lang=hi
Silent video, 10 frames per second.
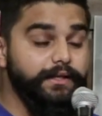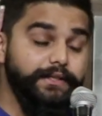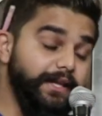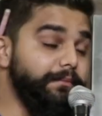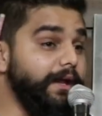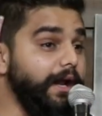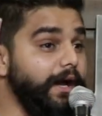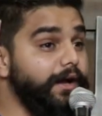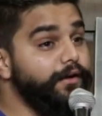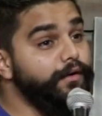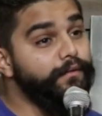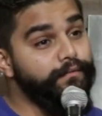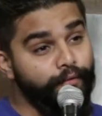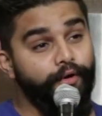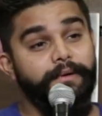ये भरा
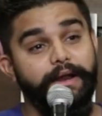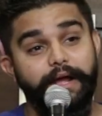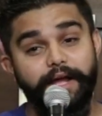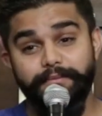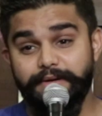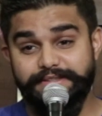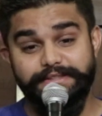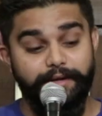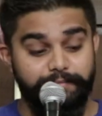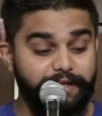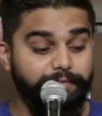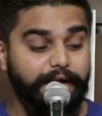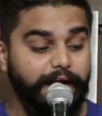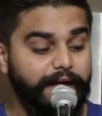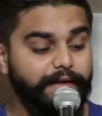वो भरा बस अभी
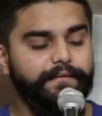भरा